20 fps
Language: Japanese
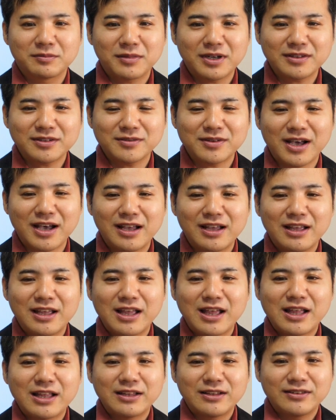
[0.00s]
まずは
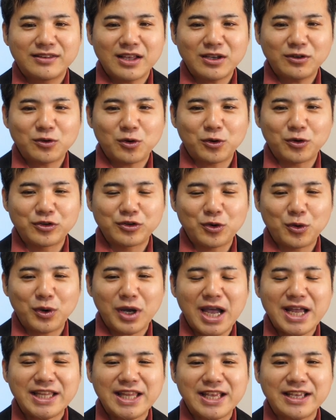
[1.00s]
全国障
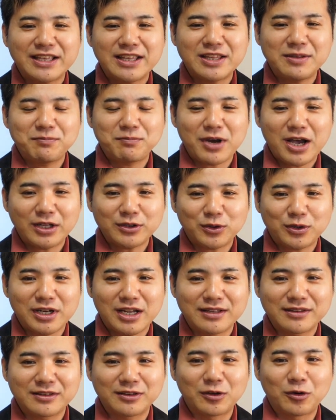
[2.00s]
害年金
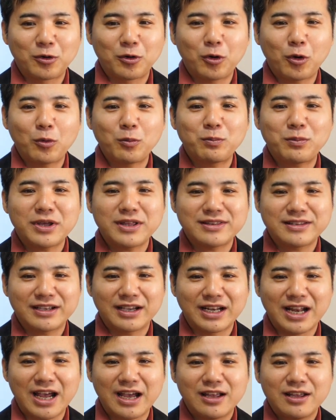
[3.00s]
パートナーズのホームページ
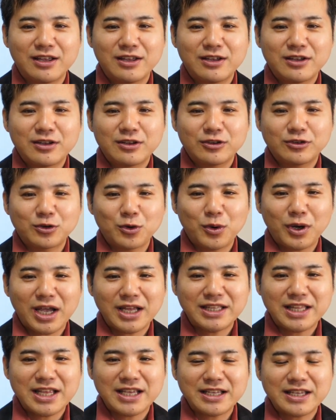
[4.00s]
から障
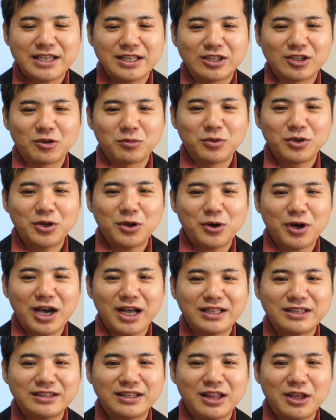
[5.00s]
害年金の無料
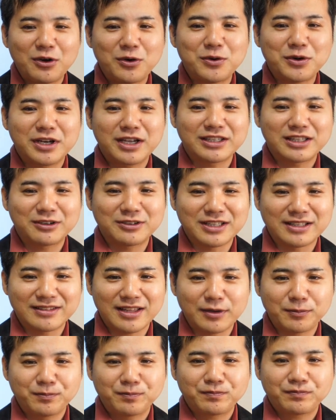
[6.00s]
判定を受けてくだ
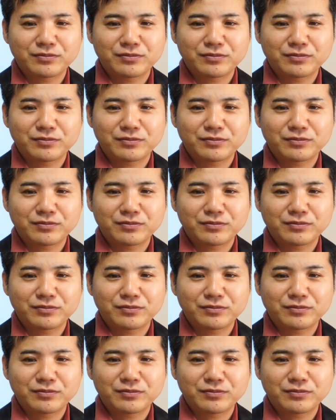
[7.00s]
さい